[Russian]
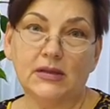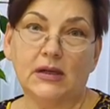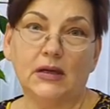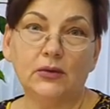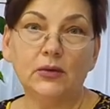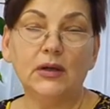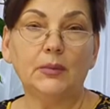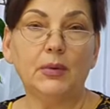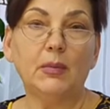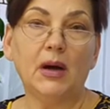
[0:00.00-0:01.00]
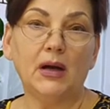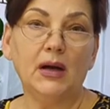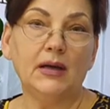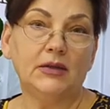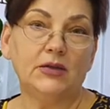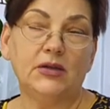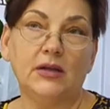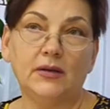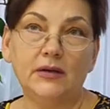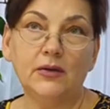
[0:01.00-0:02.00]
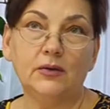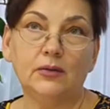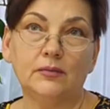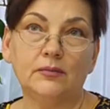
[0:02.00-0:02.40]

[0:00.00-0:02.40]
которые помогают человеку